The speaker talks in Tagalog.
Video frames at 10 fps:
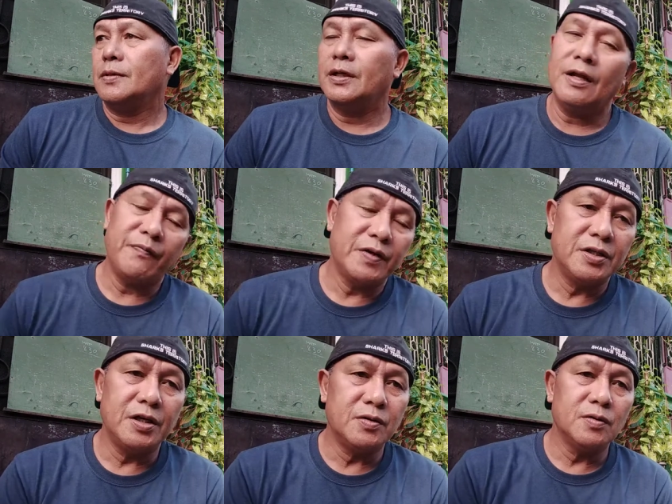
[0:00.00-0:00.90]

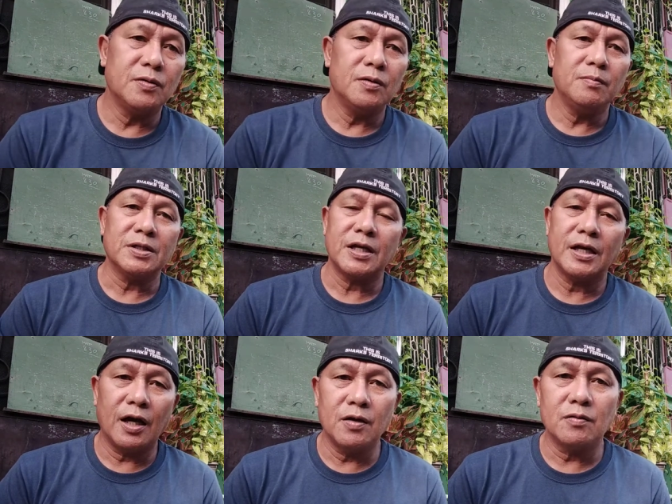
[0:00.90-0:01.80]
in-appreciate
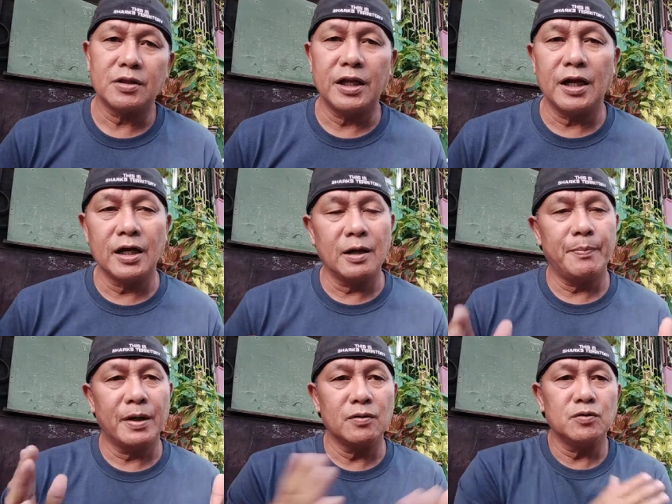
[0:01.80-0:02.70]
masaya kayong tinanggap
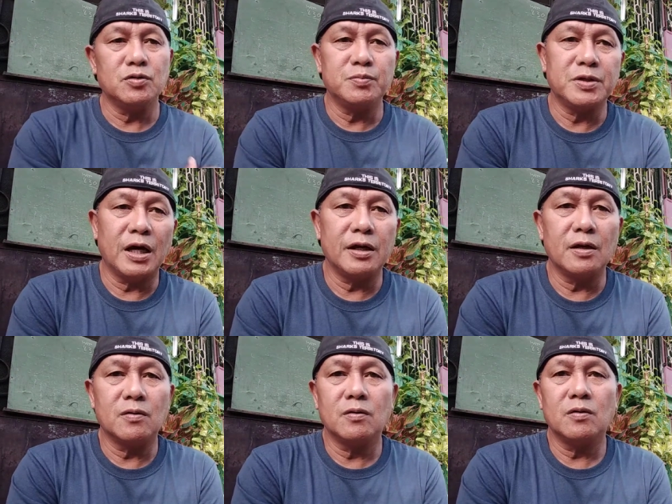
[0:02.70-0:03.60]
ang YouTube channel
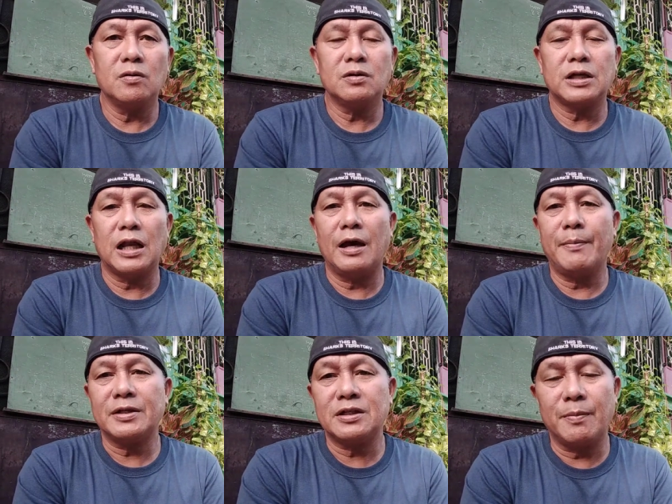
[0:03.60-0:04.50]
ko.
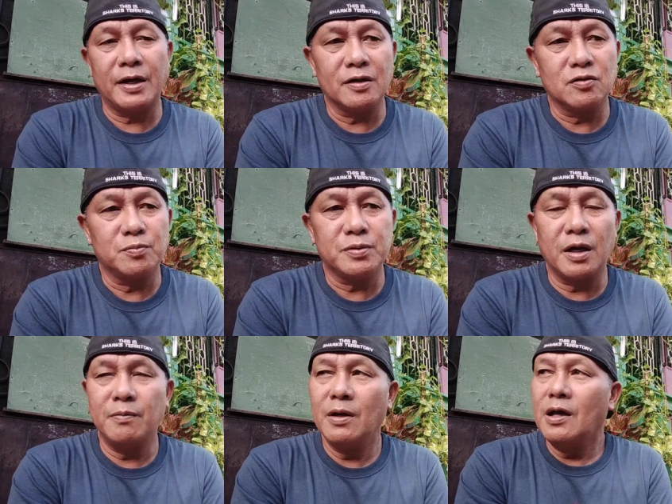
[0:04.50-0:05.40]
Salamat sa mga
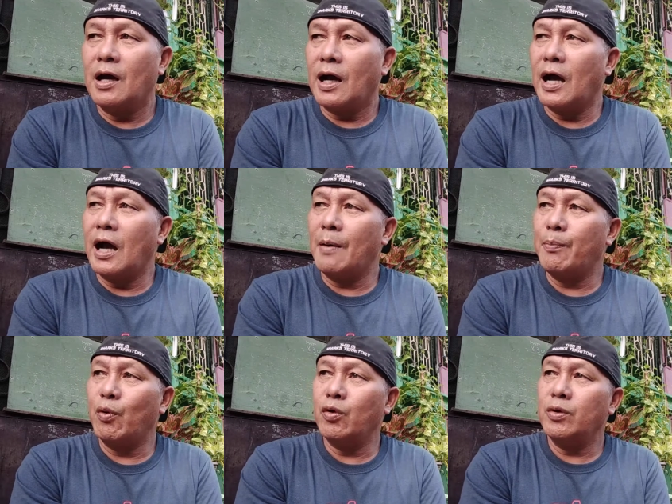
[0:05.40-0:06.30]
nag-subscribe.
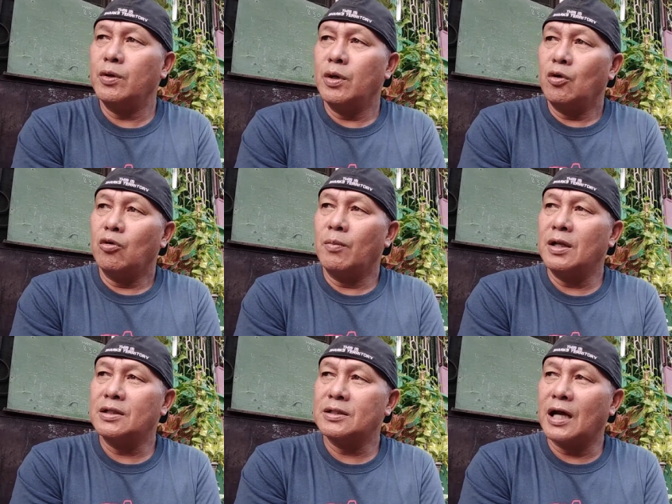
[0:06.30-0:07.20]
Kahapon,
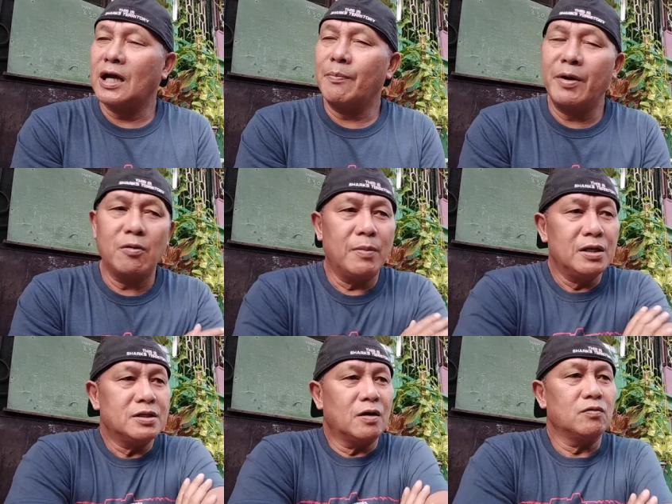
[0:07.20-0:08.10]
umalis kagabi,
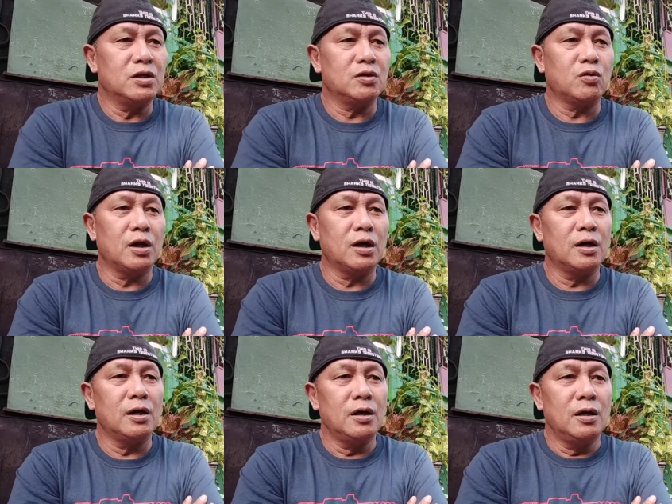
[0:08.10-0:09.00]
umalis ako dito ng
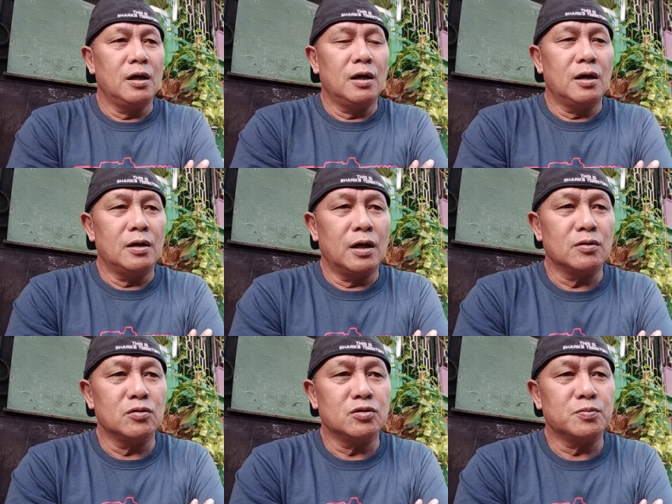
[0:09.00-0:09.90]
ang
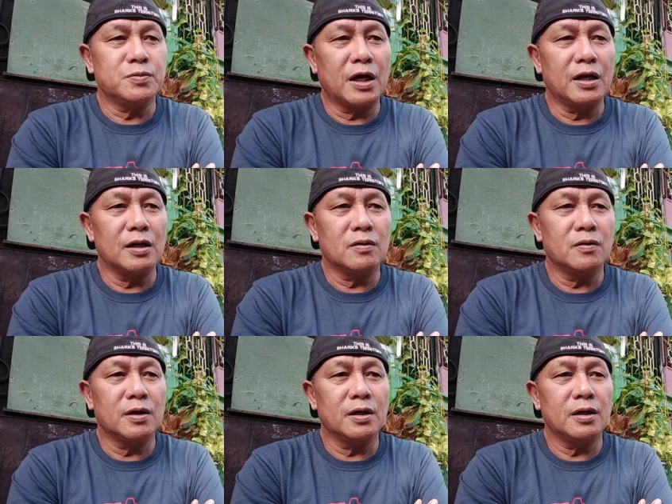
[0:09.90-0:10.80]
YouTube channel
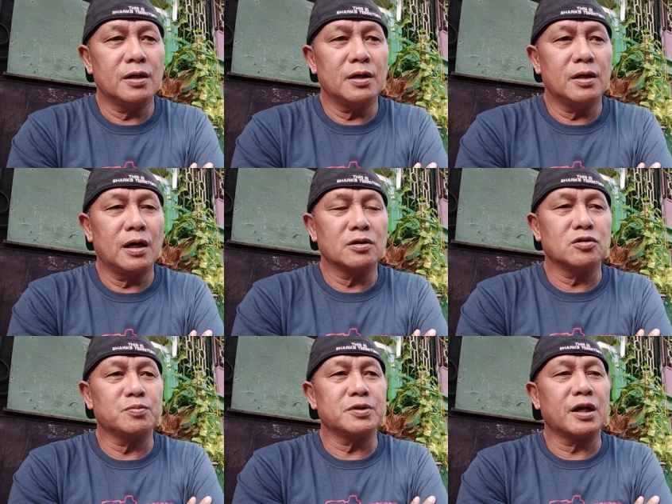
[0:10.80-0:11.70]
ko eh ang
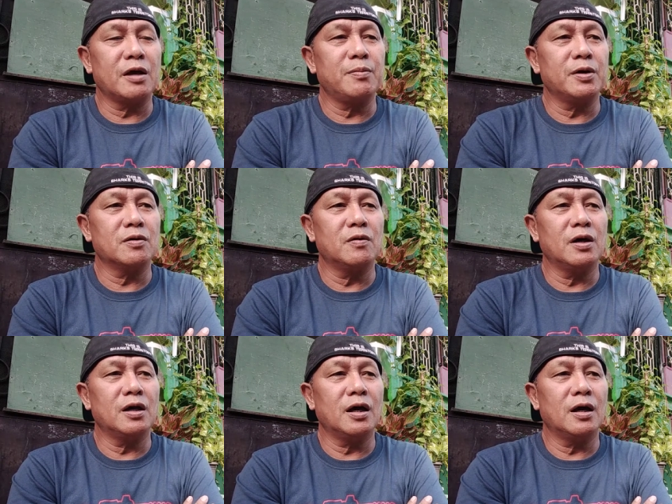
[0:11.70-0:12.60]
subscriber ko ay
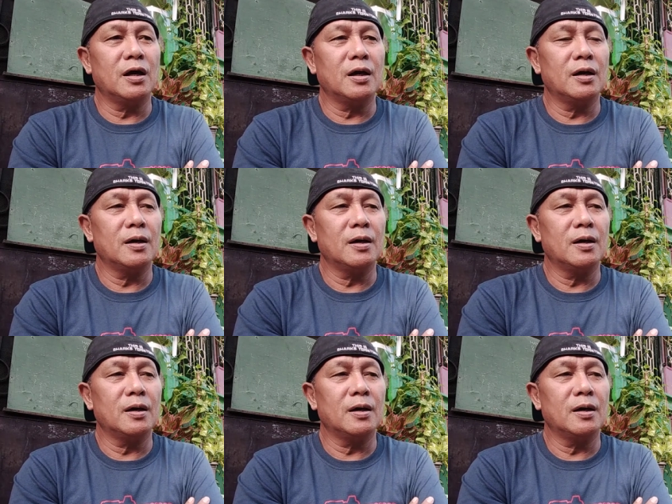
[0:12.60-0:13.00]
uh,